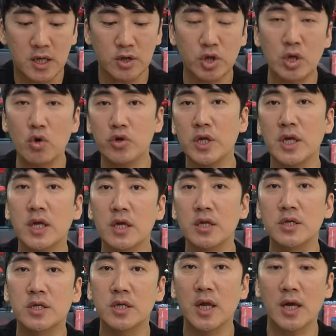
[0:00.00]
이게 뒤로
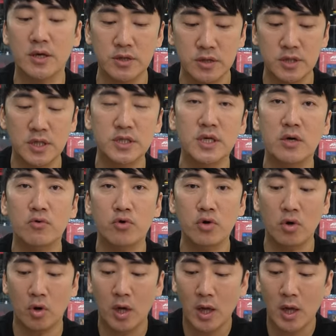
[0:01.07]
당기는 드래그는 되지 않고요.